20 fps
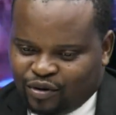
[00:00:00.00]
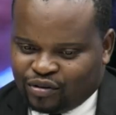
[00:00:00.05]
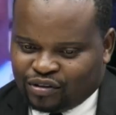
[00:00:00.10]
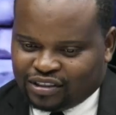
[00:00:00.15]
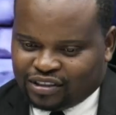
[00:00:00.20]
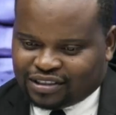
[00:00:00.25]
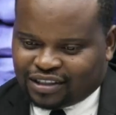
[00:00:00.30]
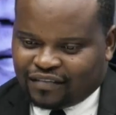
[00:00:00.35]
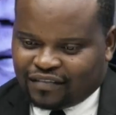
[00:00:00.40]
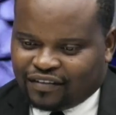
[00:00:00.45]
et
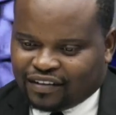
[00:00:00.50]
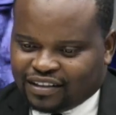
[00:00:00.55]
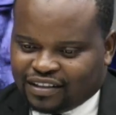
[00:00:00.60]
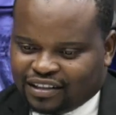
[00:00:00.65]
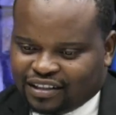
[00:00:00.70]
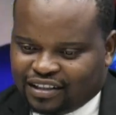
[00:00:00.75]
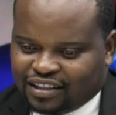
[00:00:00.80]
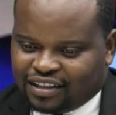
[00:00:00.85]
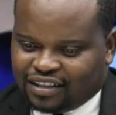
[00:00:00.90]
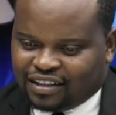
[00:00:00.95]

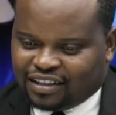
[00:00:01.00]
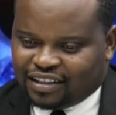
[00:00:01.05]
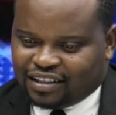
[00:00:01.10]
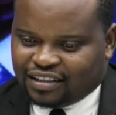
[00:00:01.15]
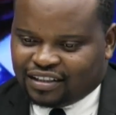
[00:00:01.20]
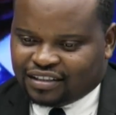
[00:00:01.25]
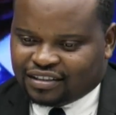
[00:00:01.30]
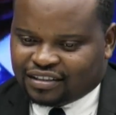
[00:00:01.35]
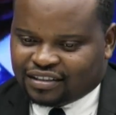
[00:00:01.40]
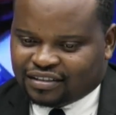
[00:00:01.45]
travailler euh,
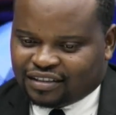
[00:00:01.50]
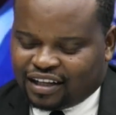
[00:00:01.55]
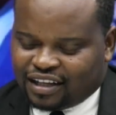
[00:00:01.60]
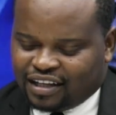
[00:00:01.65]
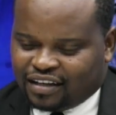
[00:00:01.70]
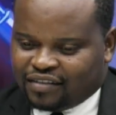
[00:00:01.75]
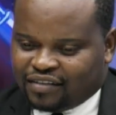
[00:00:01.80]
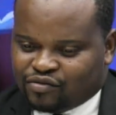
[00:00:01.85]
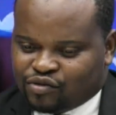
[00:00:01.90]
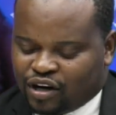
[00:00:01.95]
et
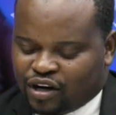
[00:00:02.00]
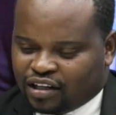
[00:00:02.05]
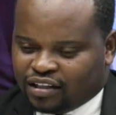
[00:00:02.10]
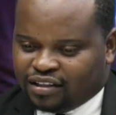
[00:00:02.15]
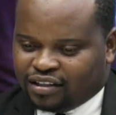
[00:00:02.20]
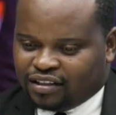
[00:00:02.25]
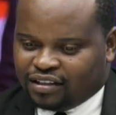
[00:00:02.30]
avoir les,